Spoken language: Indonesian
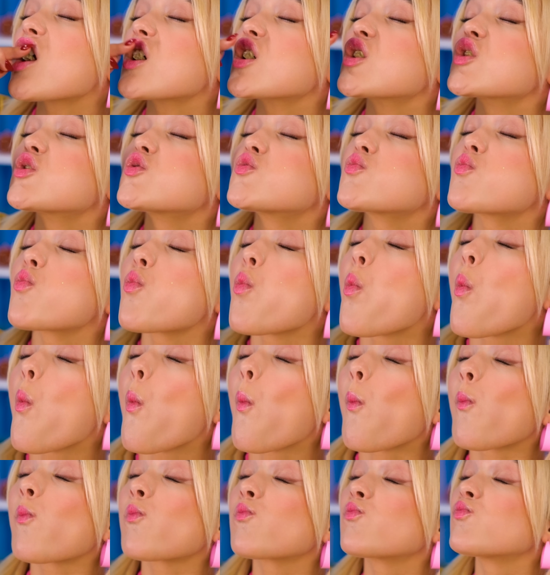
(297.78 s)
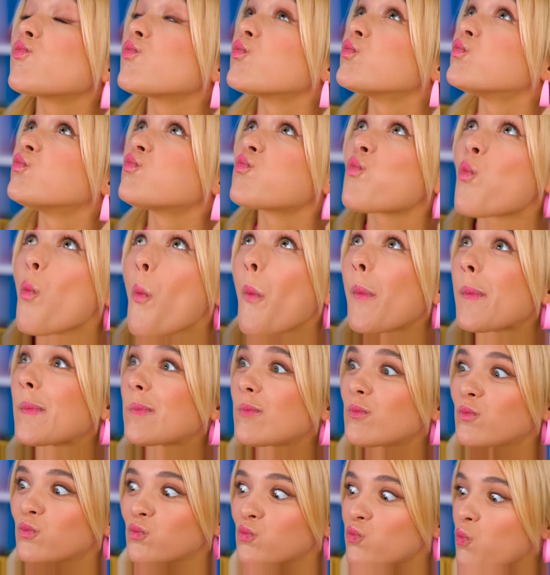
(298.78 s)
Dan ini enak
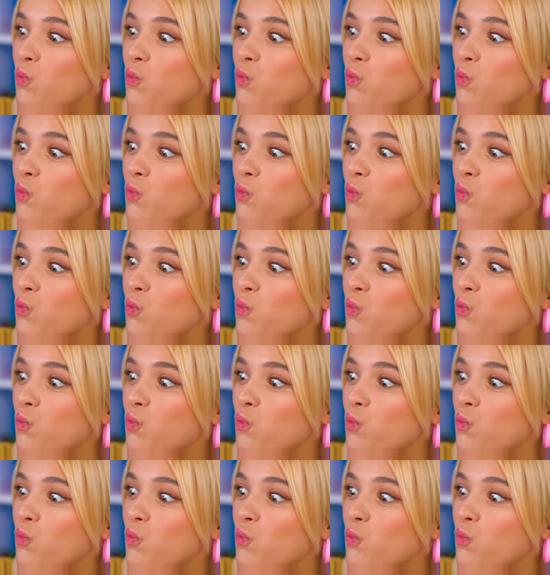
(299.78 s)
banget.